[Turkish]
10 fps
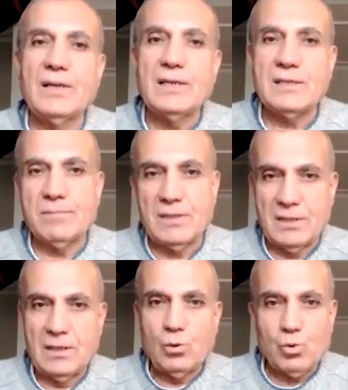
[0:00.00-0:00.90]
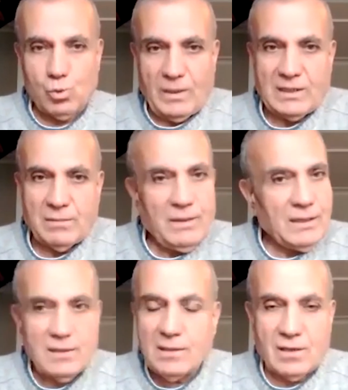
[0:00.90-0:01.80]
Şimdi susmak
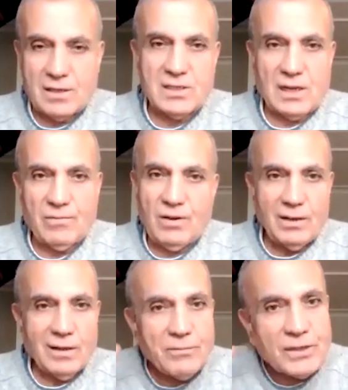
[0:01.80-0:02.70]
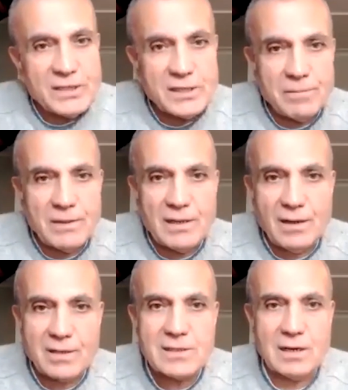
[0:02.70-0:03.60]
demek e, karşı tarafa laf yetiştirmeye
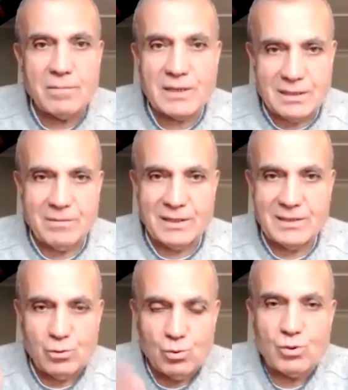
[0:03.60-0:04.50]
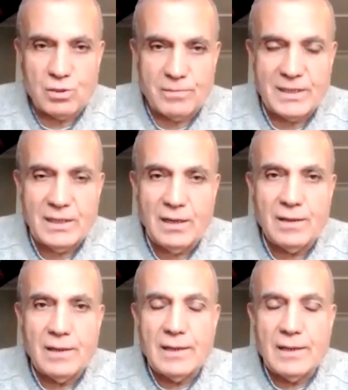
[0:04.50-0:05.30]
hazırlanmak demek çoğu zaman da.